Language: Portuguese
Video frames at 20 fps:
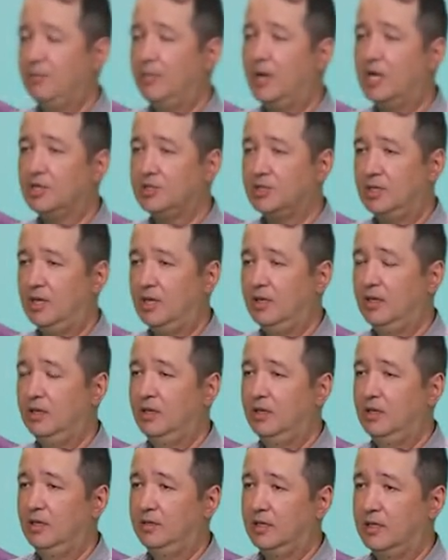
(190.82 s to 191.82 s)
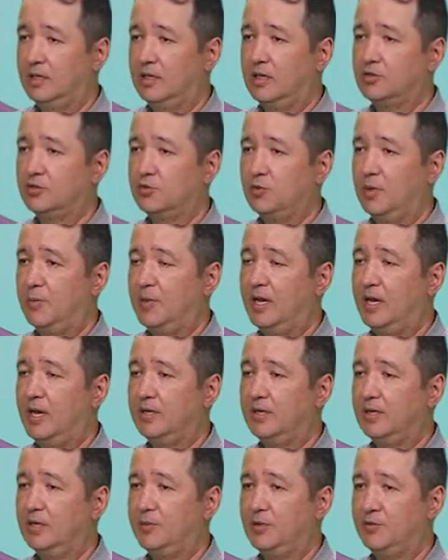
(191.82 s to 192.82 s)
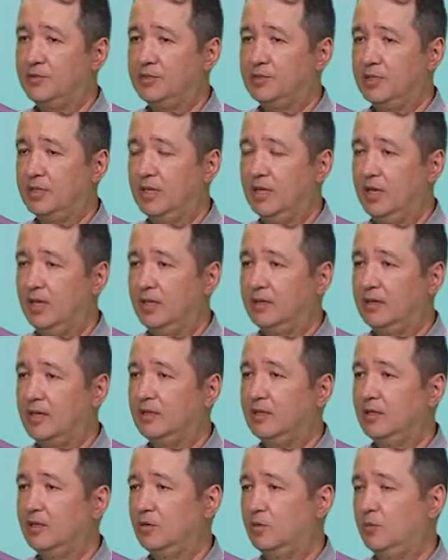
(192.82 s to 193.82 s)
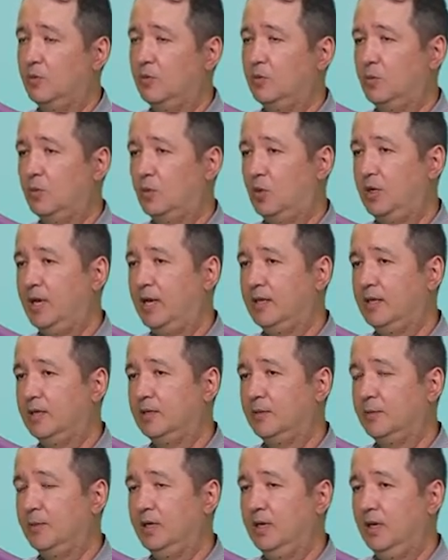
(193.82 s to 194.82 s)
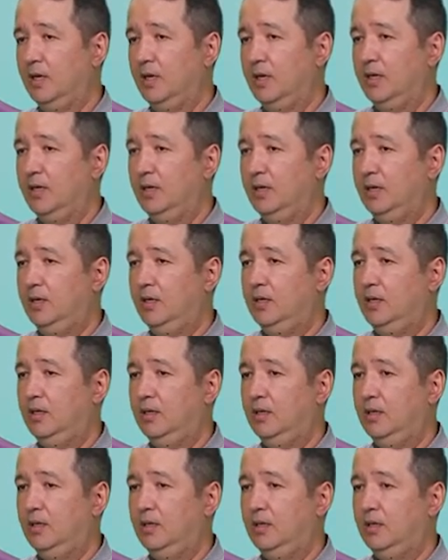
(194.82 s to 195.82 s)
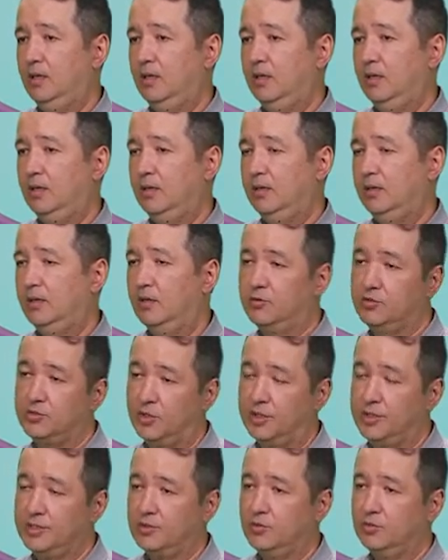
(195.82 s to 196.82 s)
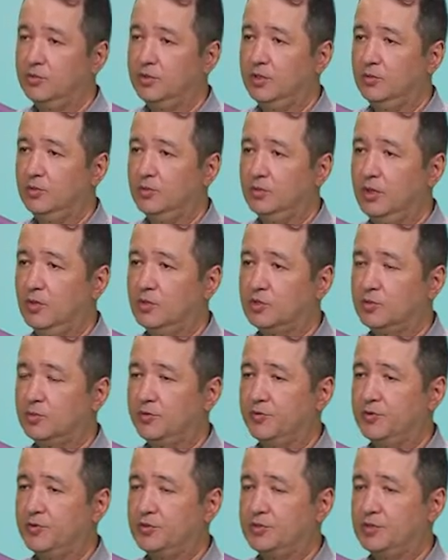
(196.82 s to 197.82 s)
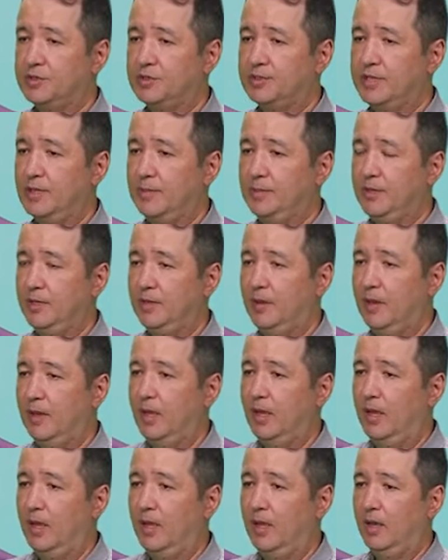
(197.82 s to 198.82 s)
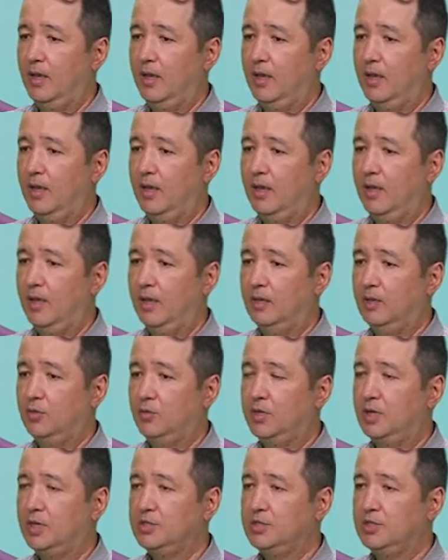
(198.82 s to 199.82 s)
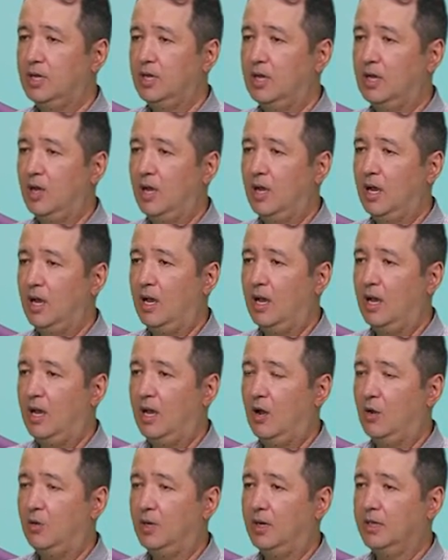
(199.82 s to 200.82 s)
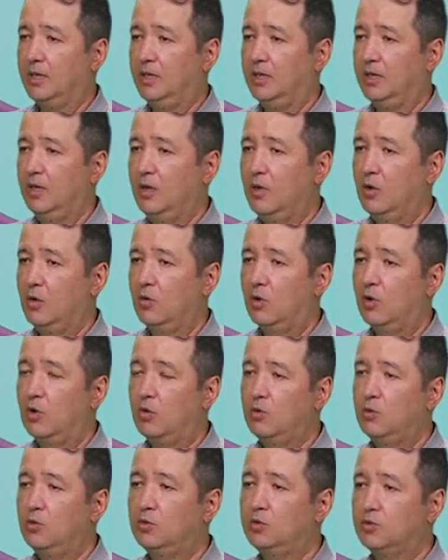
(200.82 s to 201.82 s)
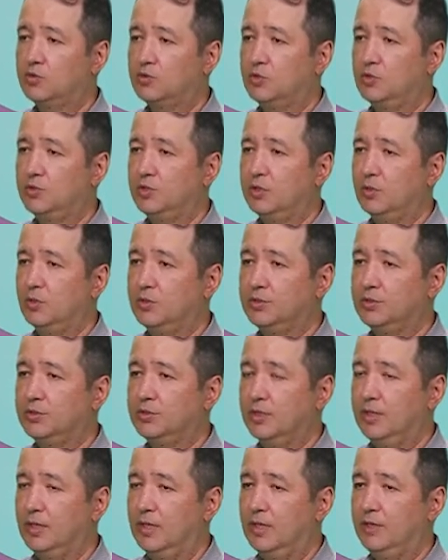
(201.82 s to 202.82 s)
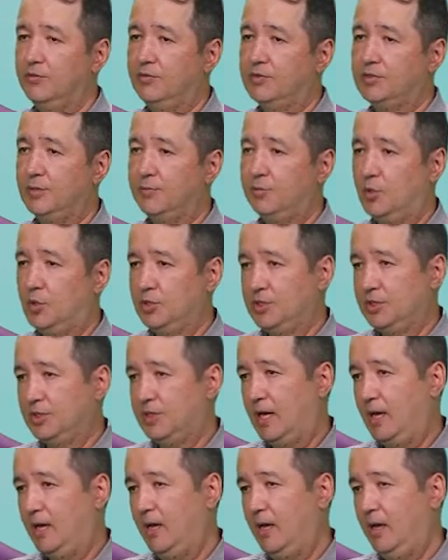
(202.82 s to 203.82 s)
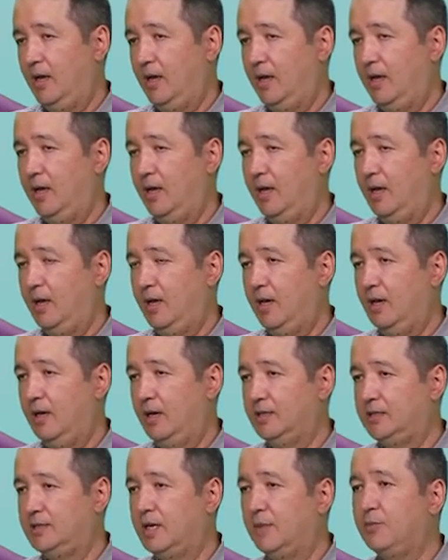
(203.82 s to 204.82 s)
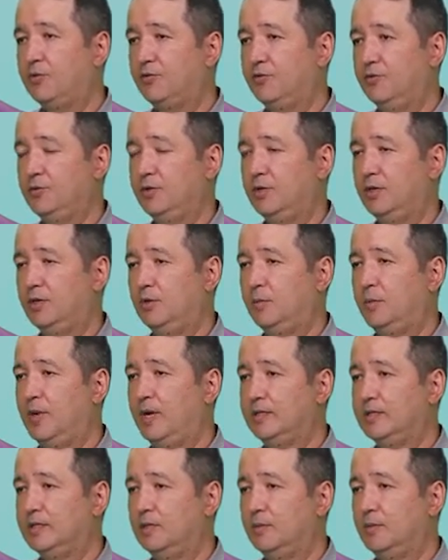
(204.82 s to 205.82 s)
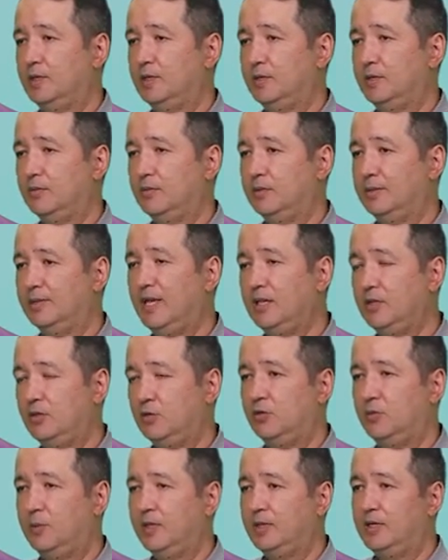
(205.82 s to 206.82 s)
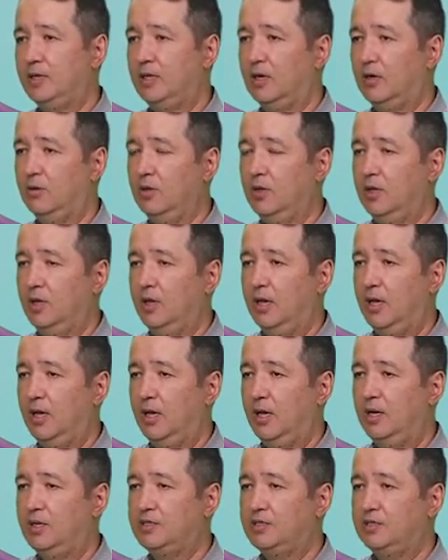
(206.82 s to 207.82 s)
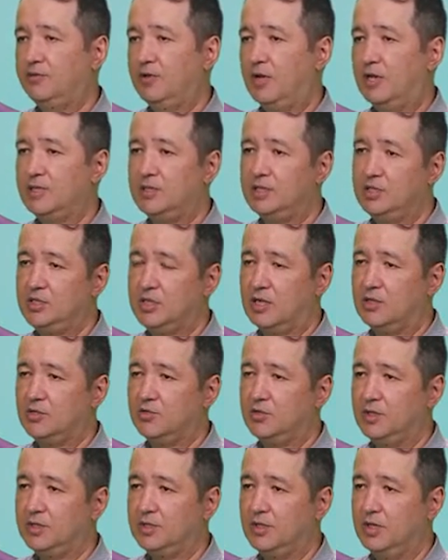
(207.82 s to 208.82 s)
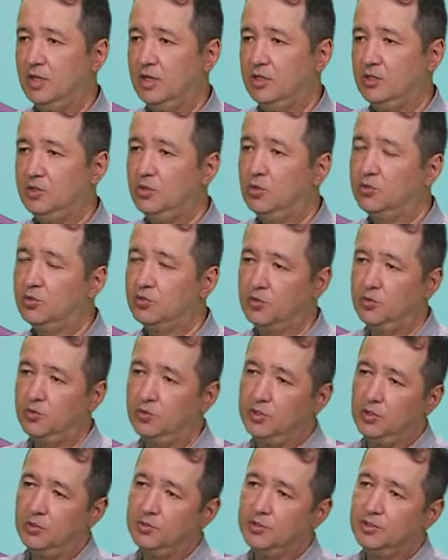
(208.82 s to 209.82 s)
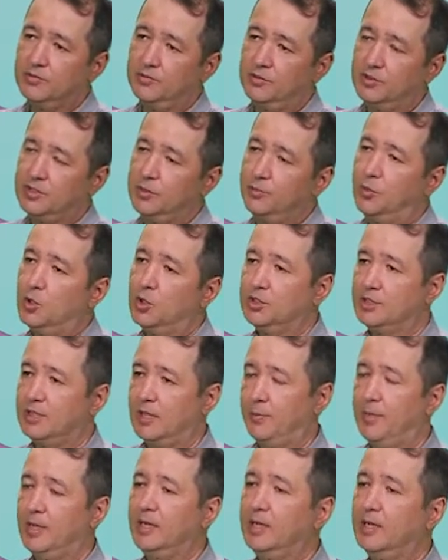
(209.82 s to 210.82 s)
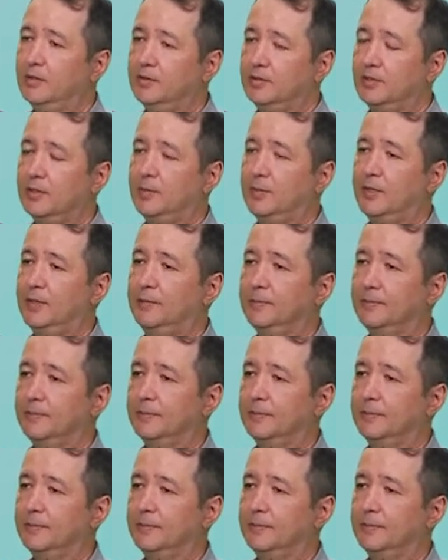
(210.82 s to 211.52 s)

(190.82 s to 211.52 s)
baixa lá na, na sua máquina para você estar tá dando uma olhada também. E, e, não só esse conteúdo, né? Os professores sempre, é, é, durante a, a, aula aqui, colocam outros conteúdos que você pode estar tá, é, é, se aprofundando mais também. Então, dentro do material, é, eles te fazem indicações de outros conteúdos que você pode estar tá pegando também.